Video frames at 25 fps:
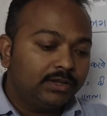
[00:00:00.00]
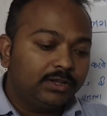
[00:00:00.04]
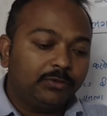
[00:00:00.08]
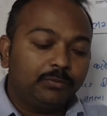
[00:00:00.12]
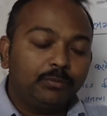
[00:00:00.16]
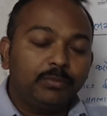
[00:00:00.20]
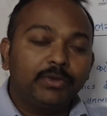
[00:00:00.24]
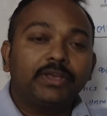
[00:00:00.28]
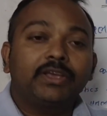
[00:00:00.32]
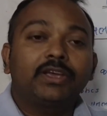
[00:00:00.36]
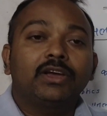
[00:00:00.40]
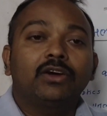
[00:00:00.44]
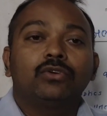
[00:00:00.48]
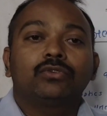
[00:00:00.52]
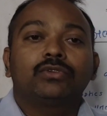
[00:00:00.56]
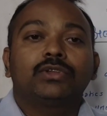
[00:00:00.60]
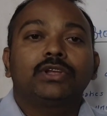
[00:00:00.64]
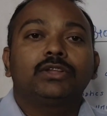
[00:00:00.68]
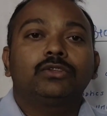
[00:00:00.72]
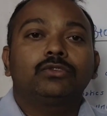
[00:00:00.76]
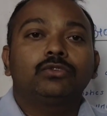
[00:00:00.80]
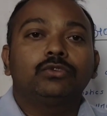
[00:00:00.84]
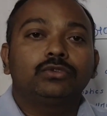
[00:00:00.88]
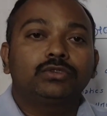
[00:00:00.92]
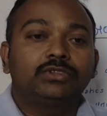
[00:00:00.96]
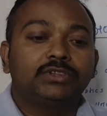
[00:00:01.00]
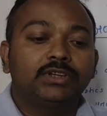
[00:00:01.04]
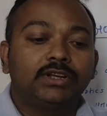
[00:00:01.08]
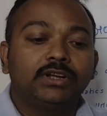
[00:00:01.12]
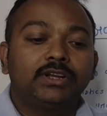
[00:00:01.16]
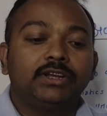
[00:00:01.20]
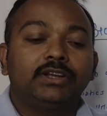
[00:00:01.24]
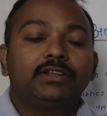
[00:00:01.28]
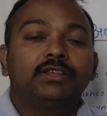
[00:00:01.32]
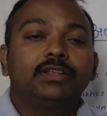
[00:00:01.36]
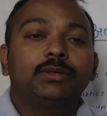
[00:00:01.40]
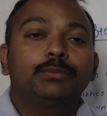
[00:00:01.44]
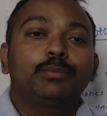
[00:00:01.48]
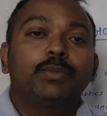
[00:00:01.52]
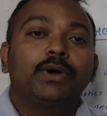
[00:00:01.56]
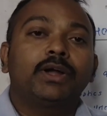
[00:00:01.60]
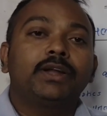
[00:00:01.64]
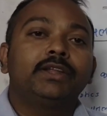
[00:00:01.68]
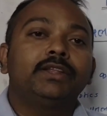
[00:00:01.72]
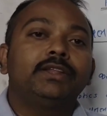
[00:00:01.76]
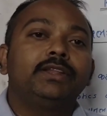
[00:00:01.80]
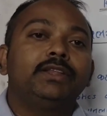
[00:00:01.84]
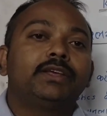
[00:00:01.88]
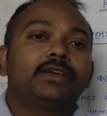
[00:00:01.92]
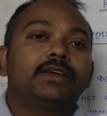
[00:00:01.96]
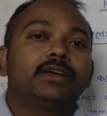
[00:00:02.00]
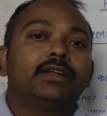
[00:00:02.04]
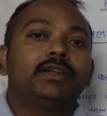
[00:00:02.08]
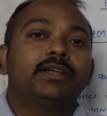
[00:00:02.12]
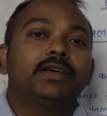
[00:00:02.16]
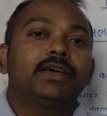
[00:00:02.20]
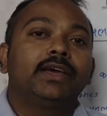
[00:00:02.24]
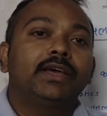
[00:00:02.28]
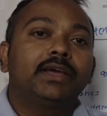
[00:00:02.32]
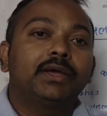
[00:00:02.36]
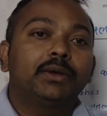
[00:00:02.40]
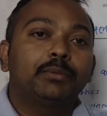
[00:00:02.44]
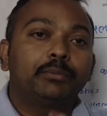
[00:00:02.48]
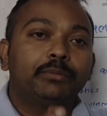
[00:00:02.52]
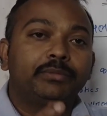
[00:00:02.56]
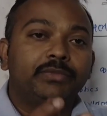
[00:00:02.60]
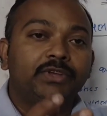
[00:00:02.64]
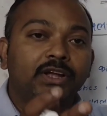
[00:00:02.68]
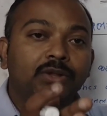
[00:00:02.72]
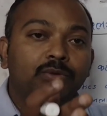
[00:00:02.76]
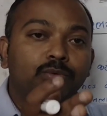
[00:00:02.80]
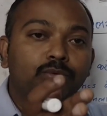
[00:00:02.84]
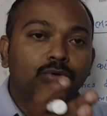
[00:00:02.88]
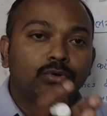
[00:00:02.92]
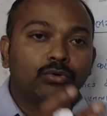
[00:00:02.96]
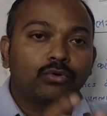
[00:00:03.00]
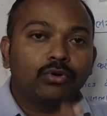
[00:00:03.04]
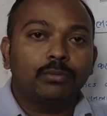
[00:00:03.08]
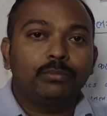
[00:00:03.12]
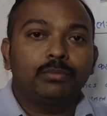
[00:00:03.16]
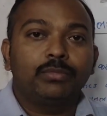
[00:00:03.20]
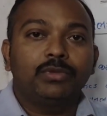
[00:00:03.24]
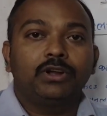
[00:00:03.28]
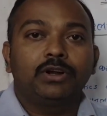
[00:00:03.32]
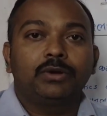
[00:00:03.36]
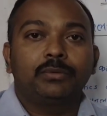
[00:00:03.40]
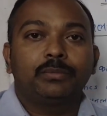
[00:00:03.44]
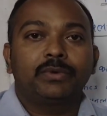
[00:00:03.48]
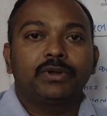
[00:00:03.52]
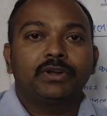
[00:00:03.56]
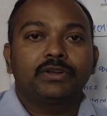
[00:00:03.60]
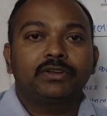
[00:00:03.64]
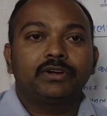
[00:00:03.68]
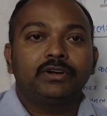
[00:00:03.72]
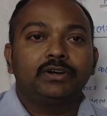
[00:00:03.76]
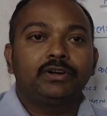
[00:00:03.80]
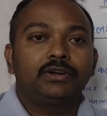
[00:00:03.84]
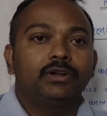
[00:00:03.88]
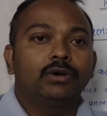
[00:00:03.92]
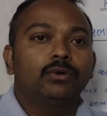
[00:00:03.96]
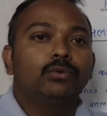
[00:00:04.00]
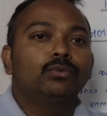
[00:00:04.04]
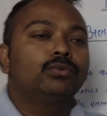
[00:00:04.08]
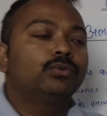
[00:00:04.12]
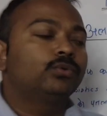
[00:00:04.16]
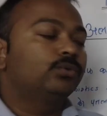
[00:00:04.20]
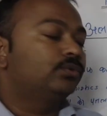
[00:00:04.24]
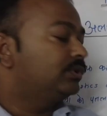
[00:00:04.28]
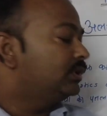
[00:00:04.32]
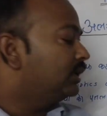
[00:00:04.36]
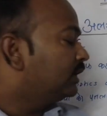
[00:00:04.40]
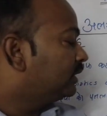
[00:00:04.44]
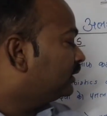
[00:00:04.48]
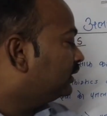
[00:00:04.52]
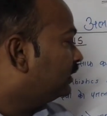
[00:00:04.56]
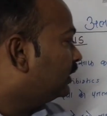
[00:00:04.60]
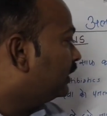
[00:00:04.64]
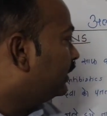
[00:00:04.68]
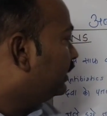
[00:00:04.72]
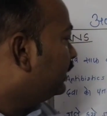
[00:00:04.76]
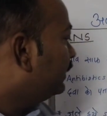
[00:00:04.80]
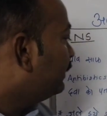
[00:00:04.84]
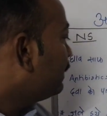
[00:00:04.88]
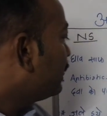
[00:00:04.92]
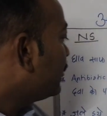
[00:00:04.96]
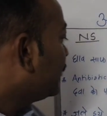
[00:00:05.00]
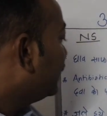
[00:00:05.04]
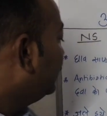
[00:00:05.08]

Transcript: इसमें क्या होता है तो शरीर से पानी निकल गया है जानवरों का ब्लड प्रेशर डाउन हो जाता है